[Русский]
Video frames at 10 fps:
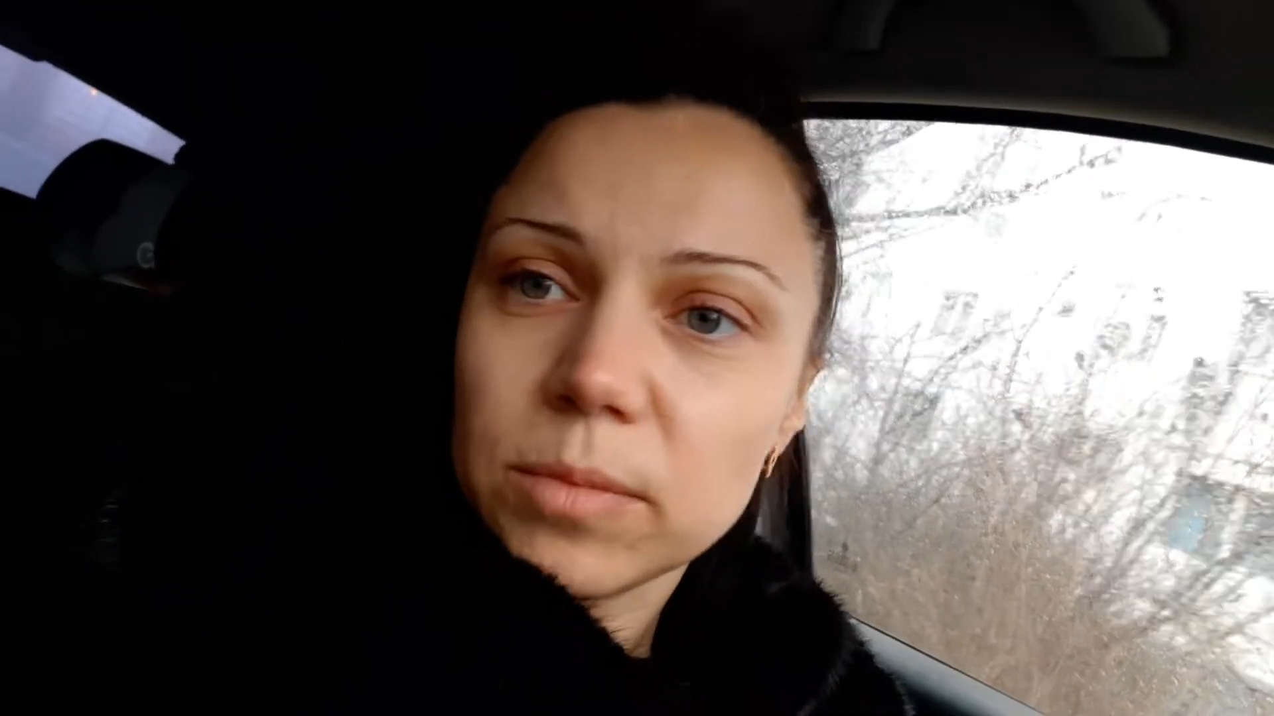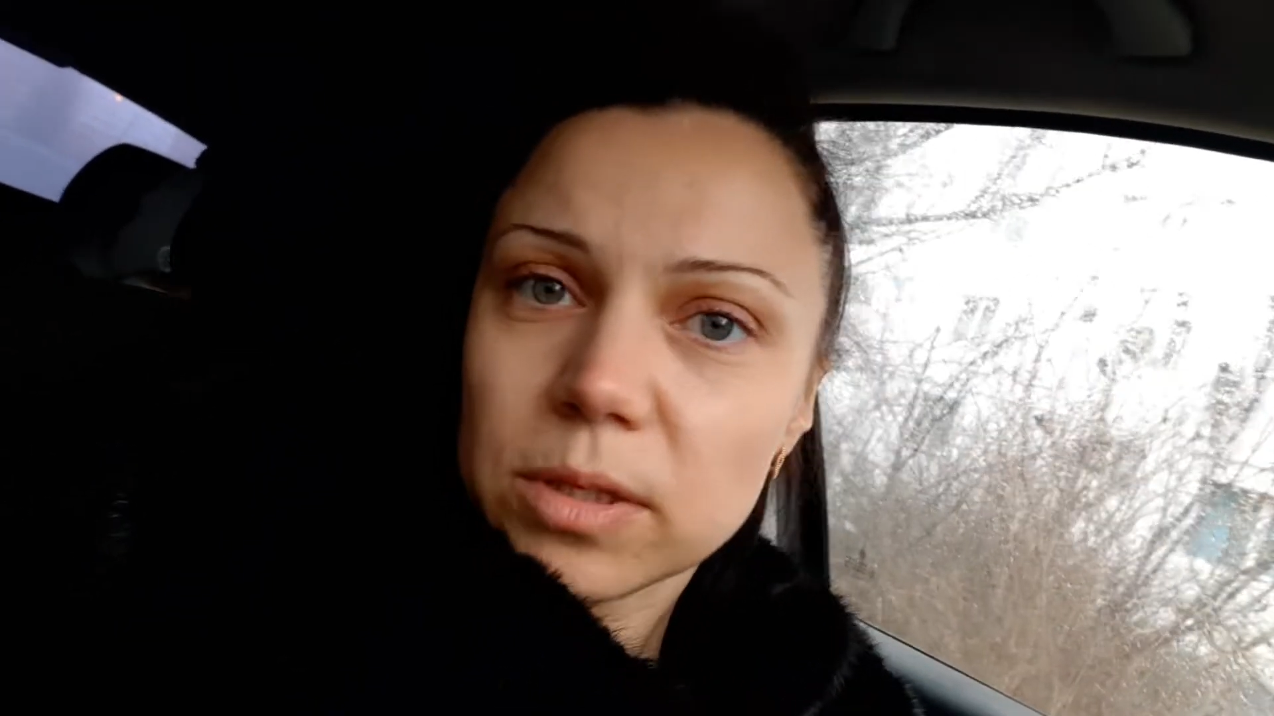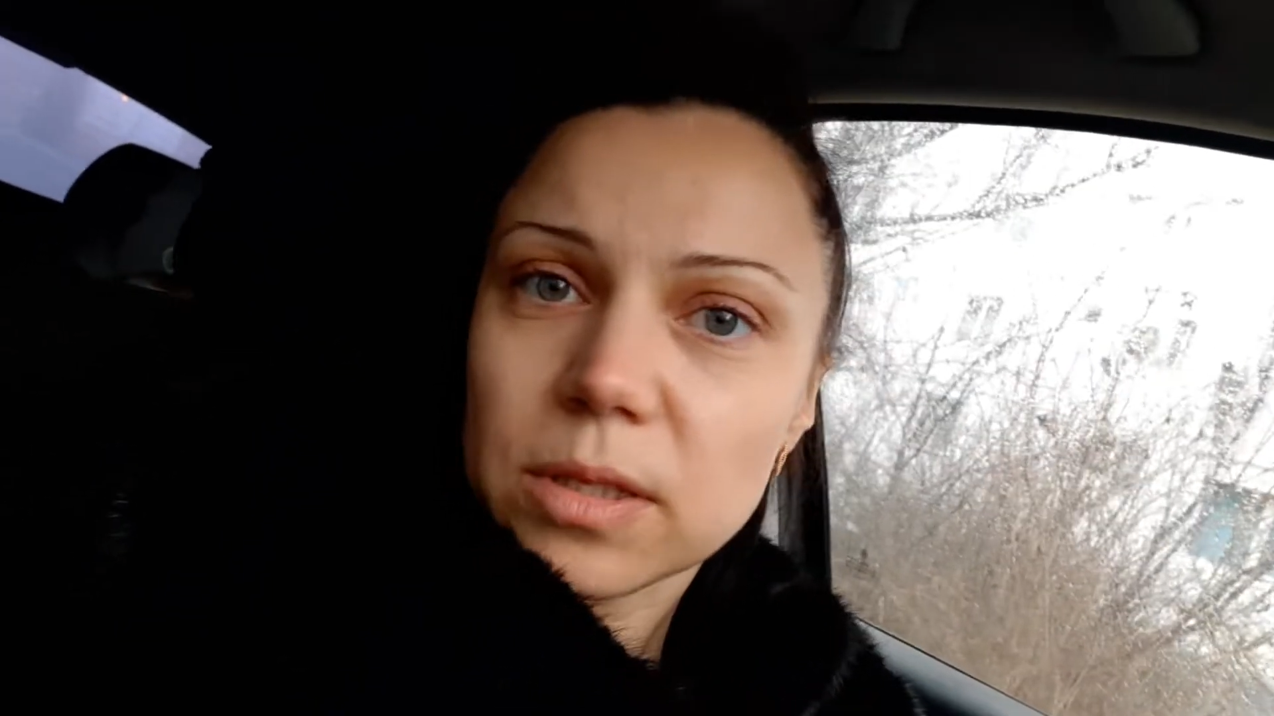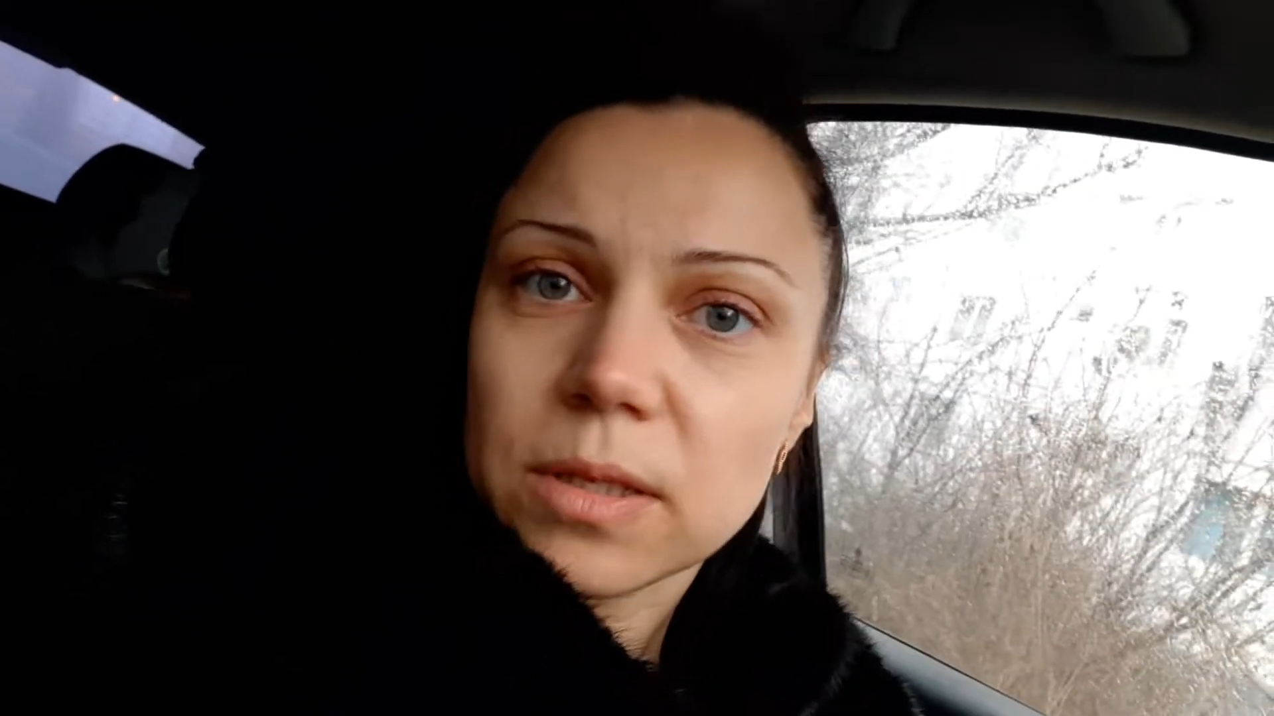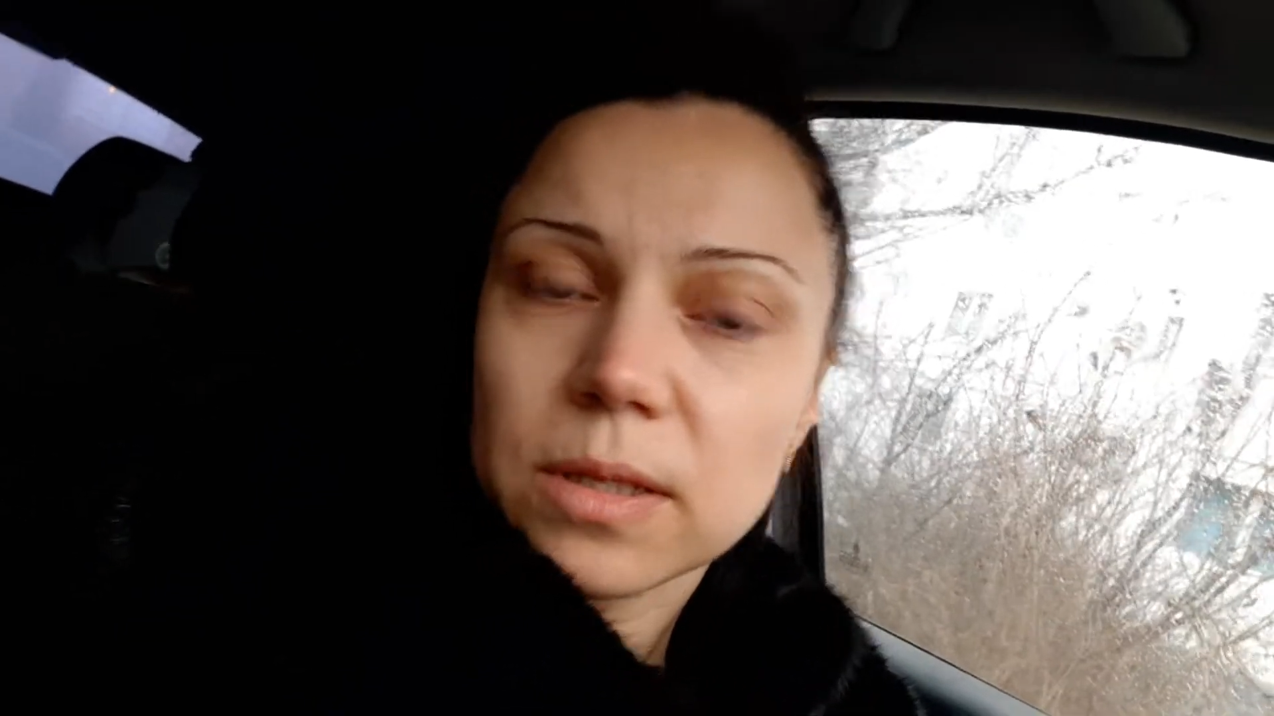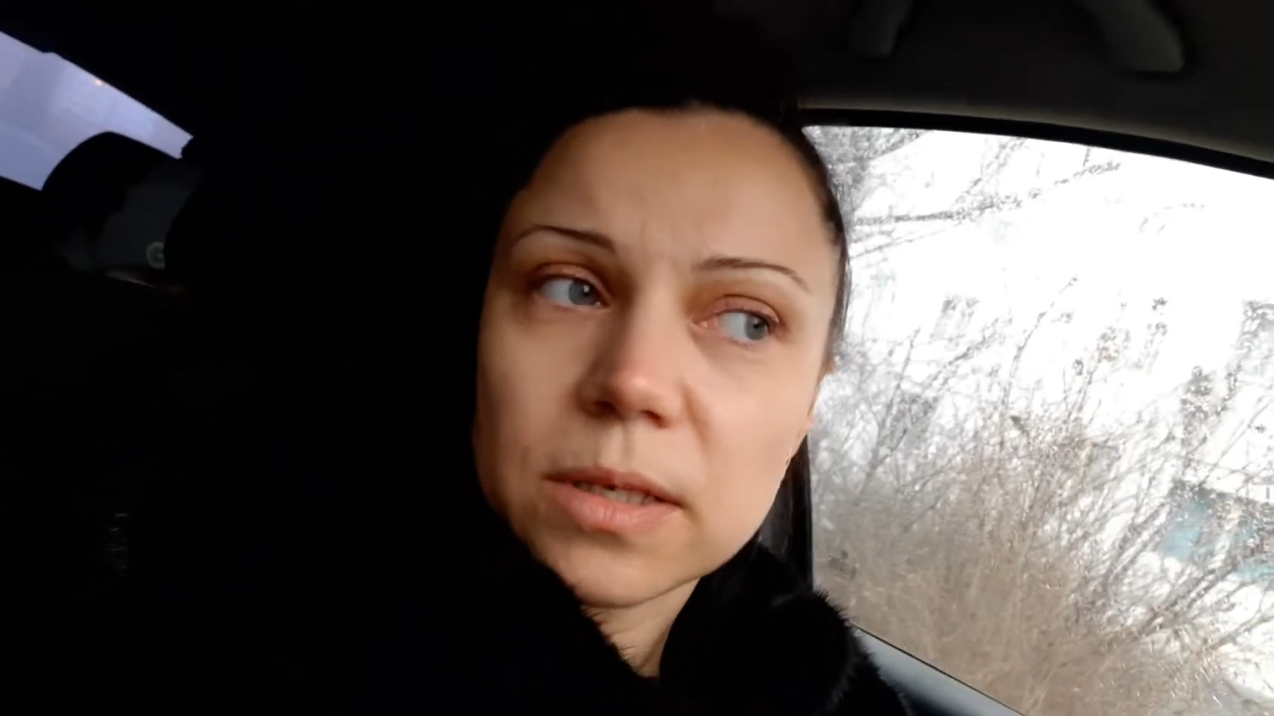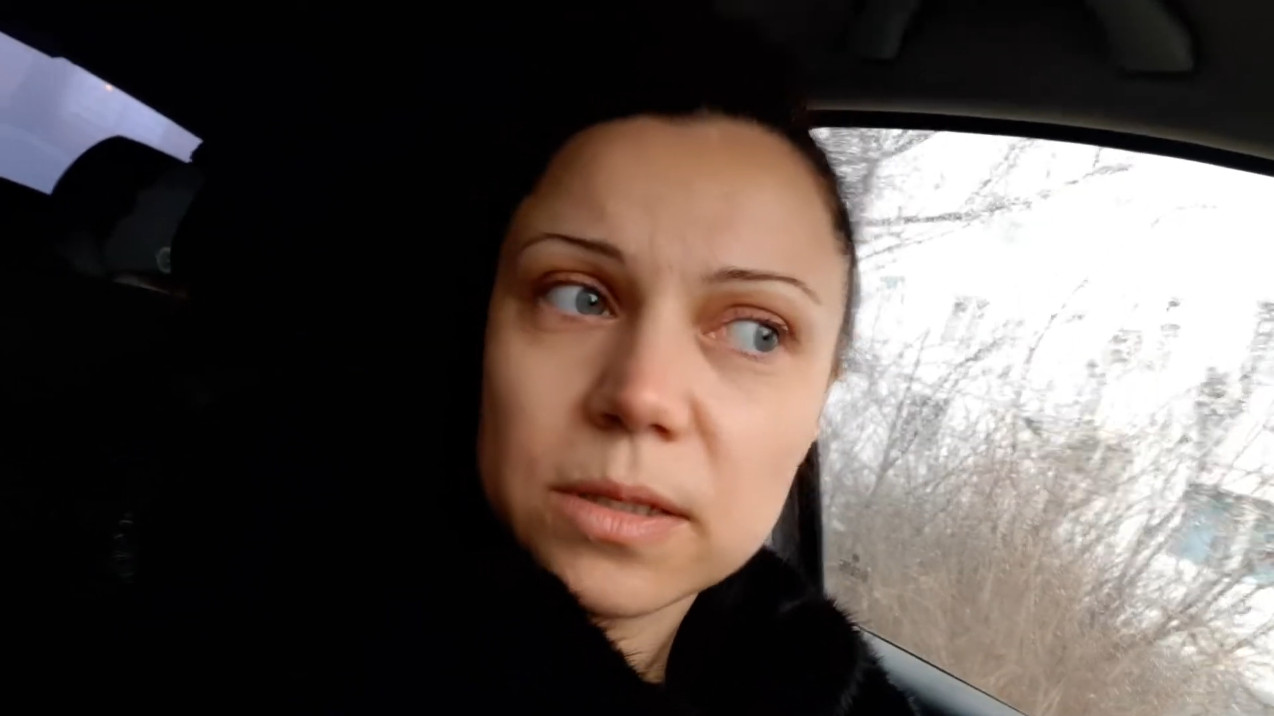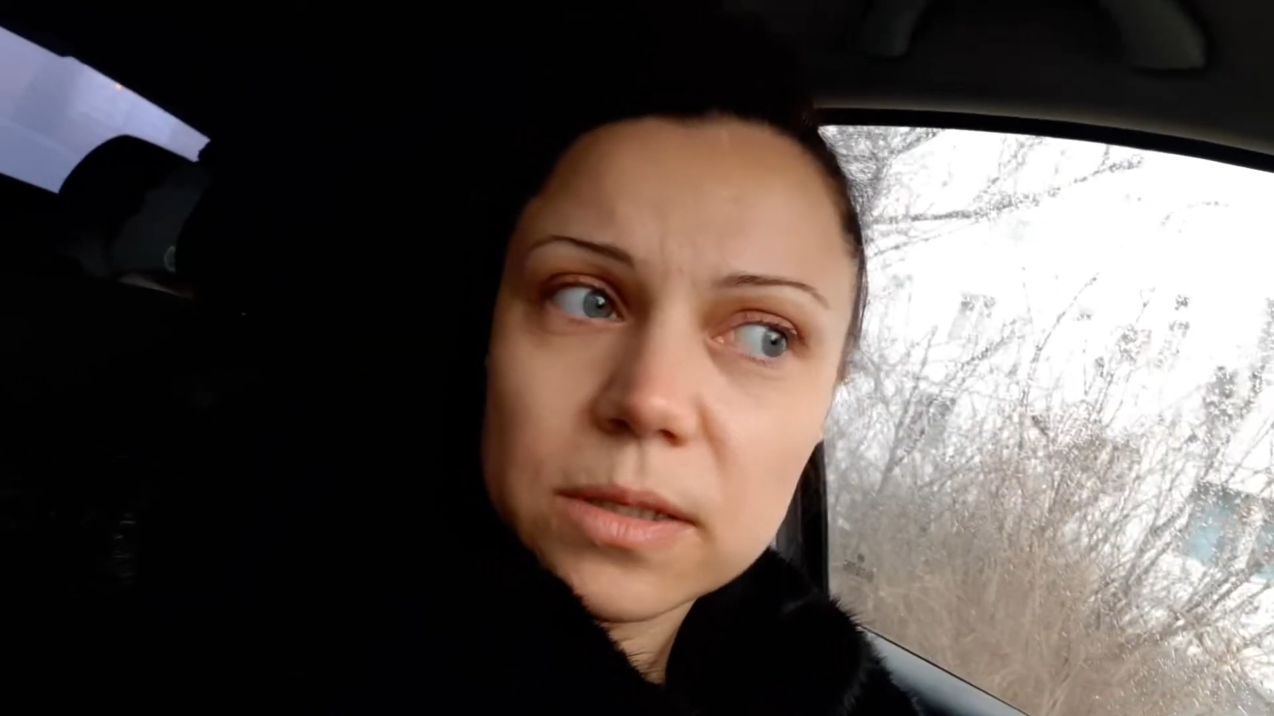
мне это надо?